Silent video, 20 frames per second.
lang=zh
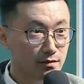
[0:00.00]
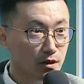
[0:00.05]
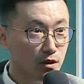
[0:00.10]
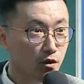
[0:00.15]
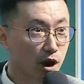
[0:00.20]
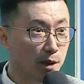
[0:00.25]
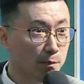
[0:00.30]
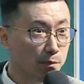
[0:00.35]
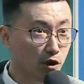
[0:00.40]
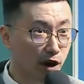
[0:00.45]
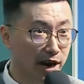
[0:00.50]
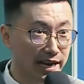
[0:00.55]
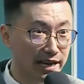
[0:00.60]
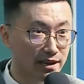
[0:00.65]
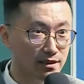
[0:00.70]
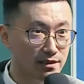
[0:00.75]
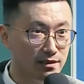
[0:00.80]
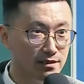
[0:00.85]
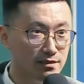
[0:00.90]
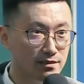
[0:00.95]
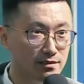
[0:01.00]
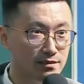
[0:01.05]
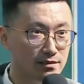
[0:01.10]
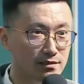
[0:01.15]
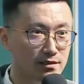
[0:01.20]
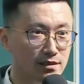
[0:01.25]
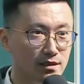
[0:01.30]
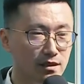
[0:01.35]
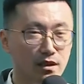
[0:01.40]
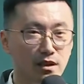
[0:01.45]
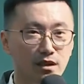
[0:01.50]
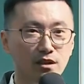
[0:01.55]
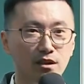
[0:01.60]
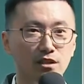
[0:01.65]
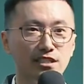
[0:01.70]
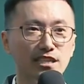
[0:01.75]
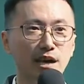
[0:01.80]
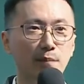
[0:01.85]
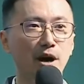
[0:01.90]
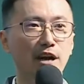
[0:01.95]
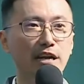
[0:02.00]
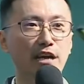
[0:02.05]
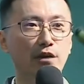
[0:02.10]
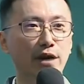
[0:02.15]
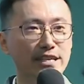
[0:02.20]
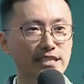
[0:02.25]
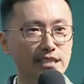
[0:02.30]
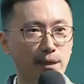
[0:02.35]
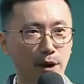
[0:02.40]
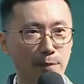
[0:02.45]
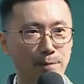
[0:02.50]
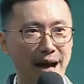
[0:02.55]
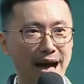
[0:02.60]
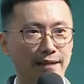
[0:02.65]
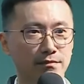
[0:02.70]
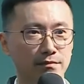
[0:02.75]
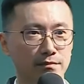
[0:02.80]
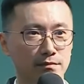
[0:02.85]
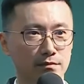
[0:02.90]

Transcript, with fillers: 会不会？这么你会怎么办？